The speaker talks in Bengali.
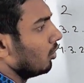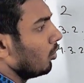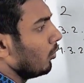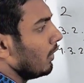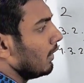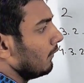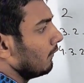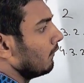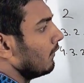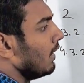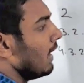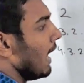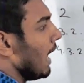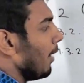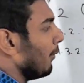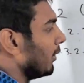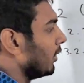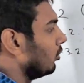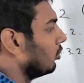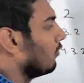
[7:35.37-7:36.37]
টুয়েলভ
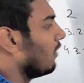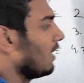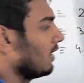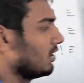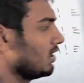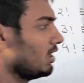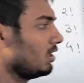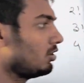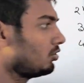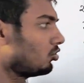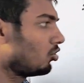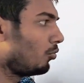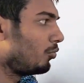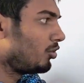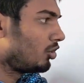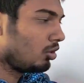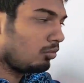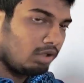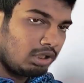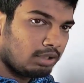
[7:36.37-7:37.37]
আমি কিন্তু ভাগশেষ
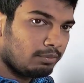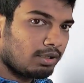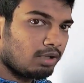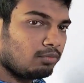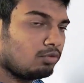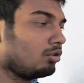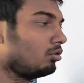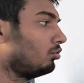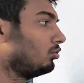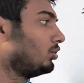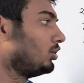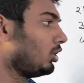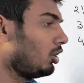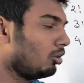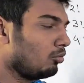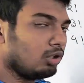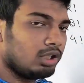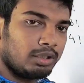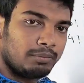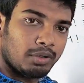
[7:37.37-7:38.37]
চব্বিশও বলতে পারবো
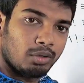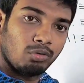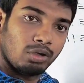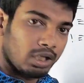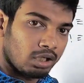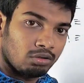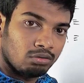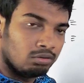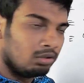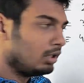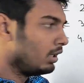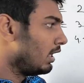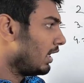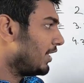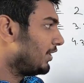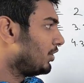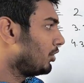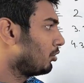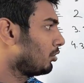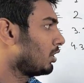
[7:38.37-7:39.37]
জিরো বলতে পারবো কেন
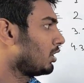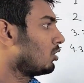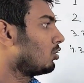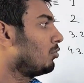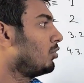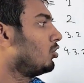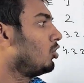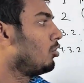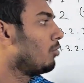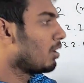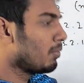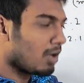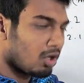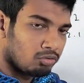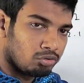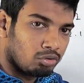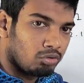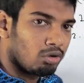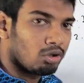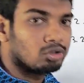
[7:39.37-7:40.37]
এই জিরোর সাথে তুমি দুইবার
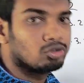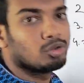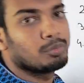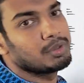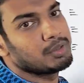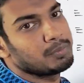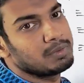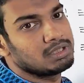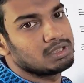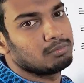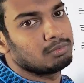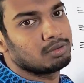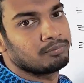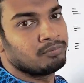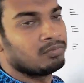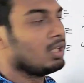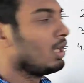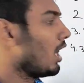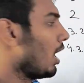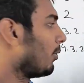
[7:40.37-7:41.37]
বারো যোগ করো চব্বিশ পেয়ে যাবা
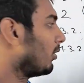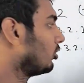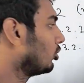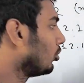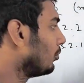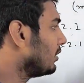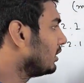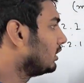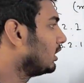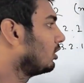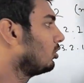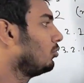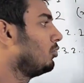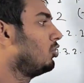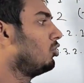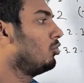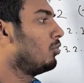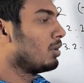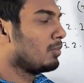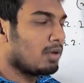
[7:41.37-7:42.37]
আবার চব্বিশ থেকে
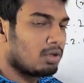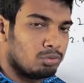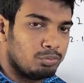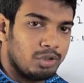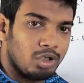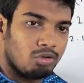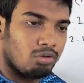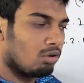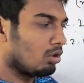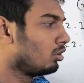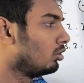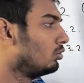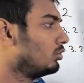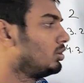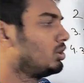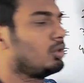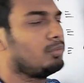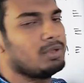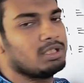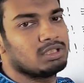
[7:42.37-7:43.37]
তুমি দুইবার বারো বিয়োগ করো
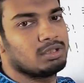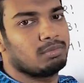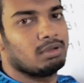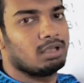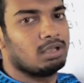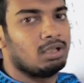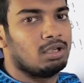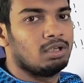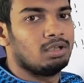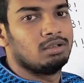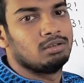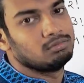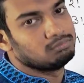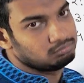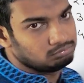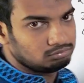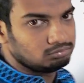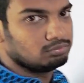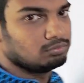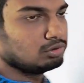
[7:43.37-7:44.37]
জিরো পেয়ে যাবা
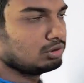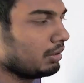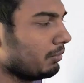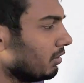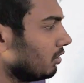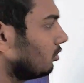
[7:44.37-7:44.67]
বুঝতে